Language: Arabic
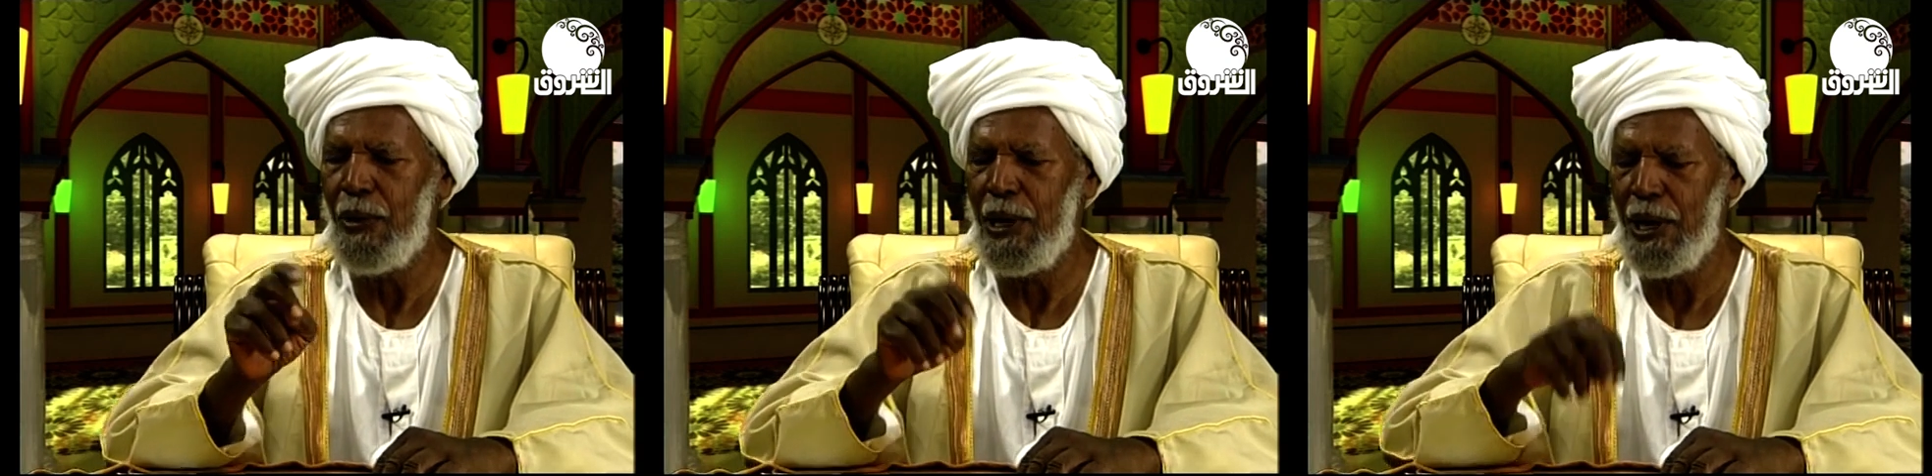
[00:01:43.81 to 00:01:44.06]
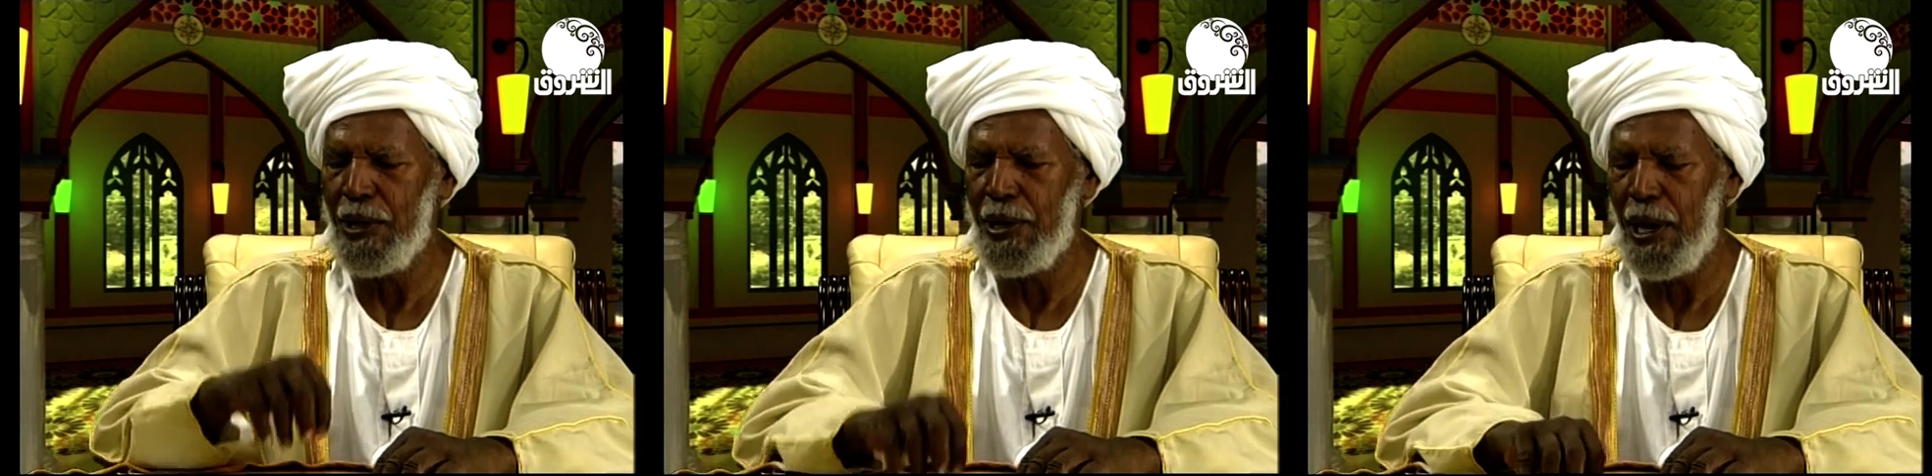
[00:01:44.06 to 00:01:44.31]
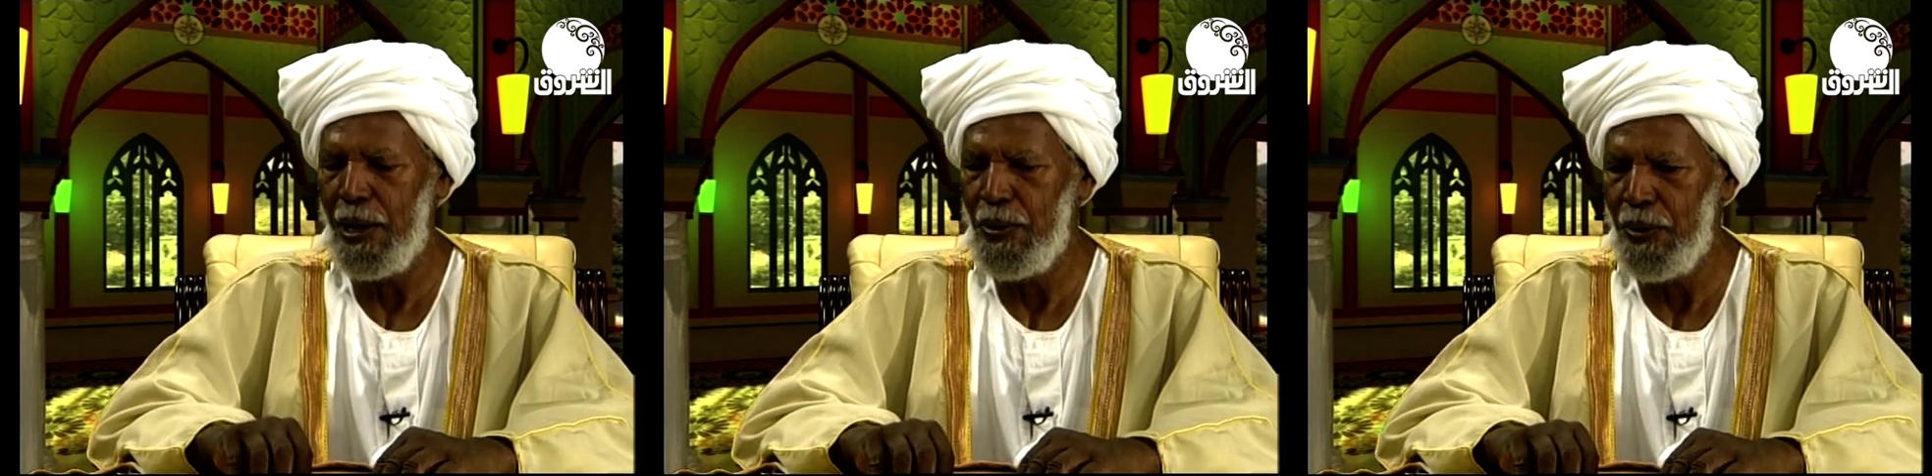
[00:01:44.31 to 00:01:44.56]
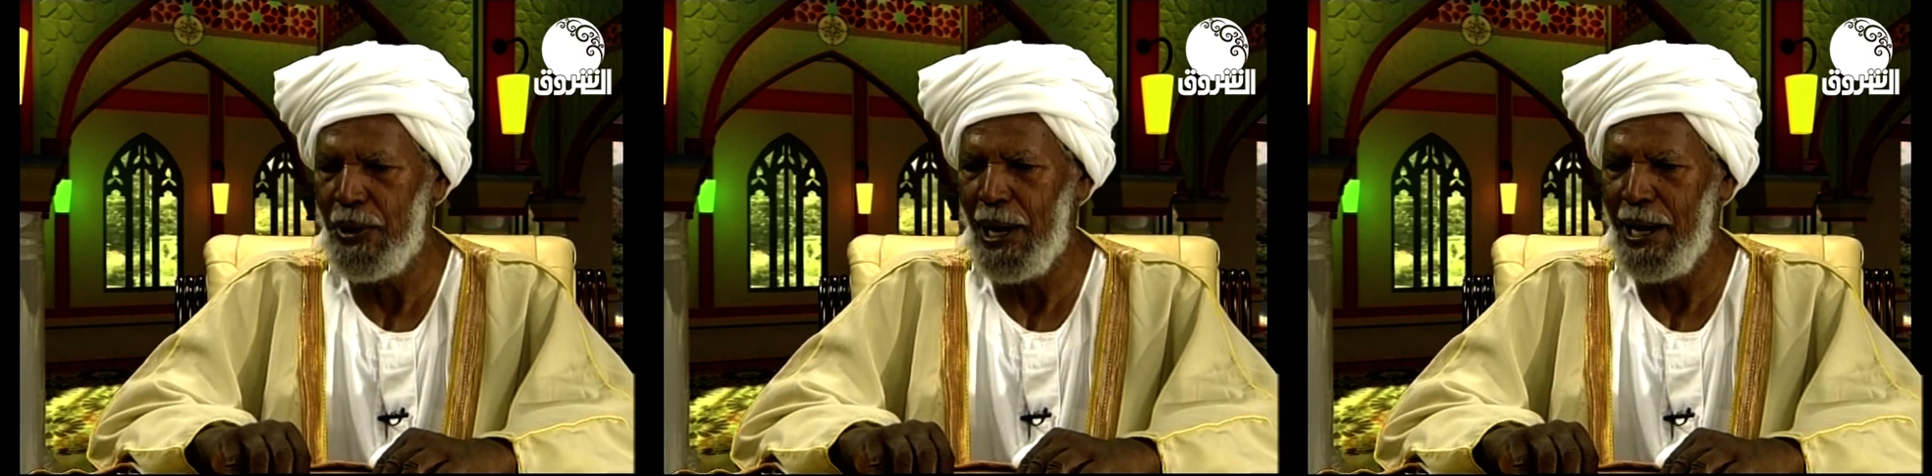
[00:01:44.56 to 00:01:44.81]

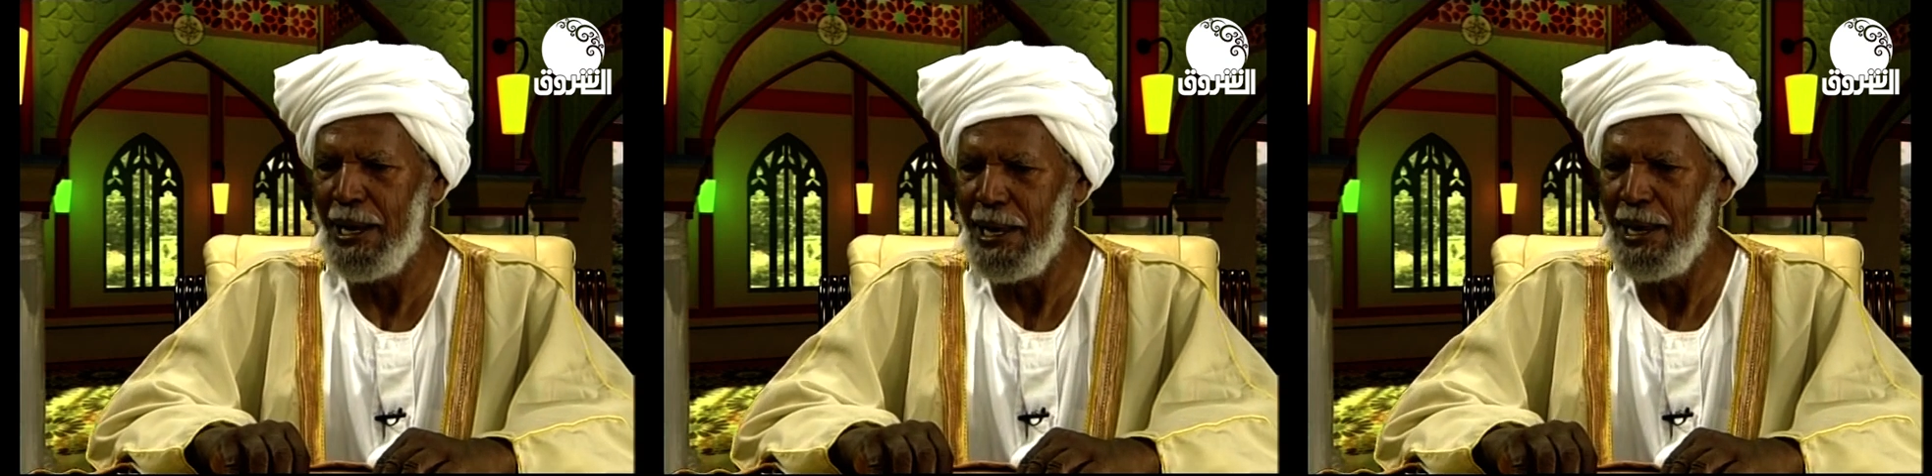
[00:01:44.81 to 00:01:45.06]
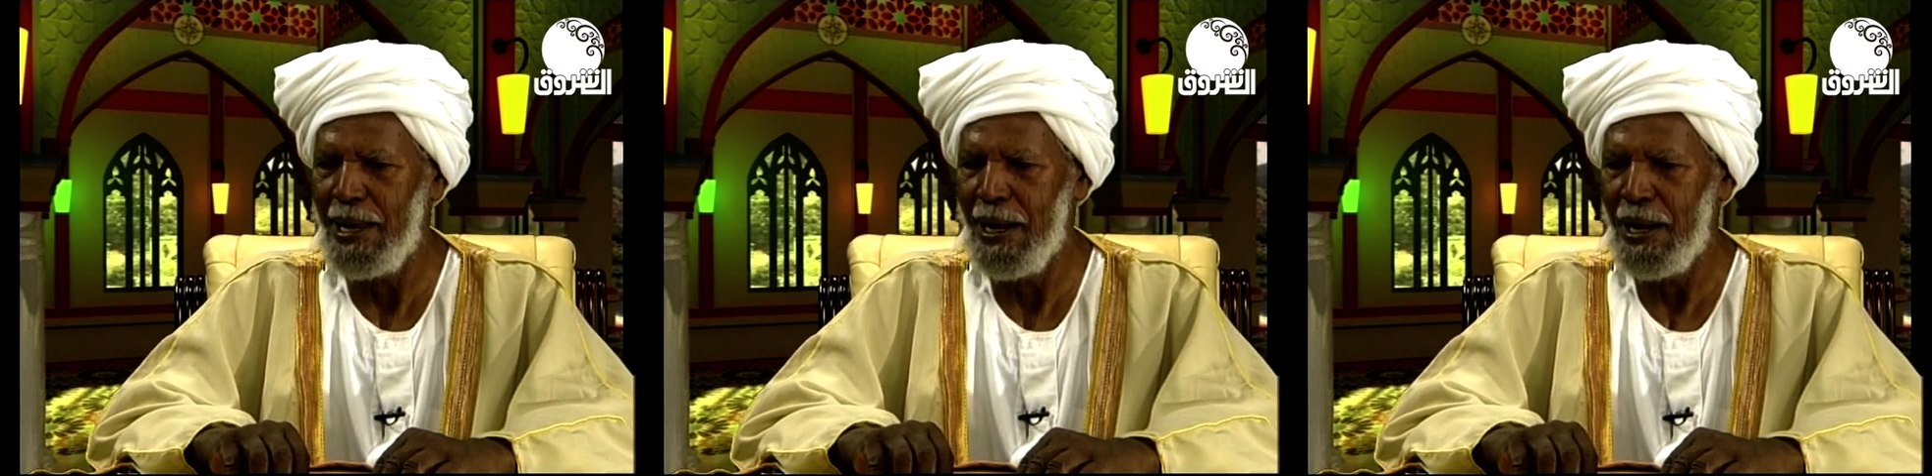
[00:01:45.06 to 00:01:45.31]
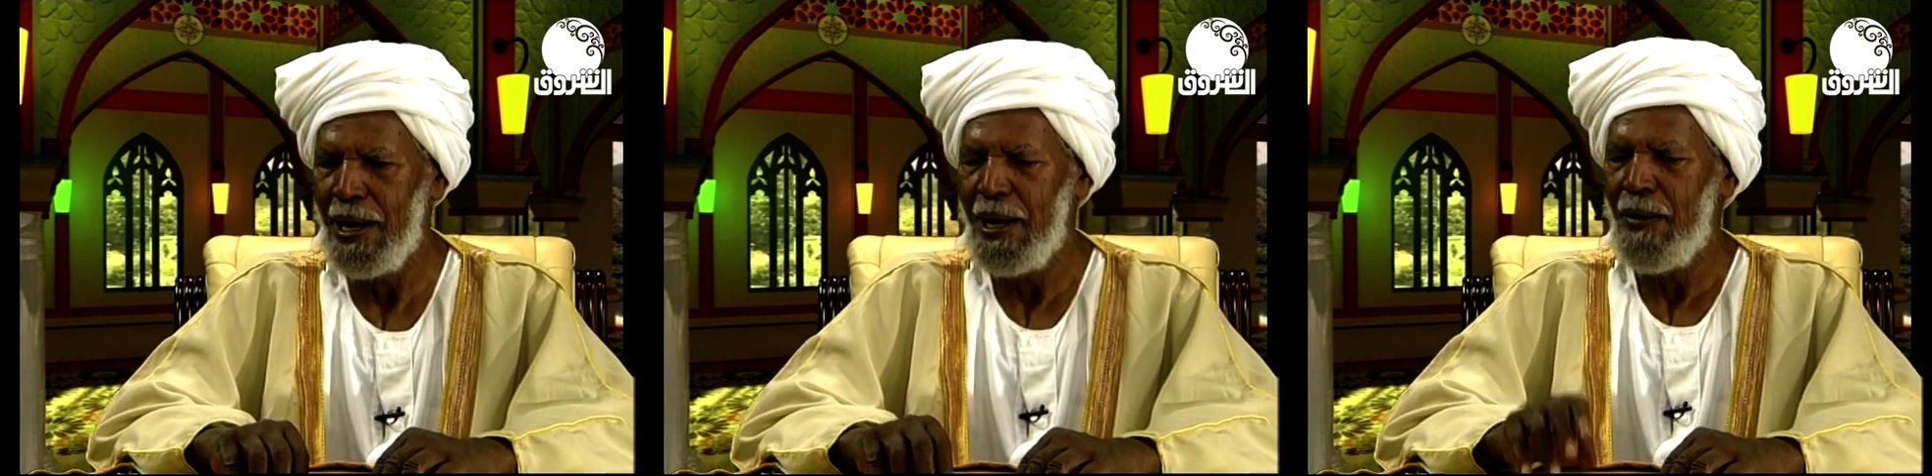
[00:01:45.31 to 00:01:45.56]
ويجهلون علي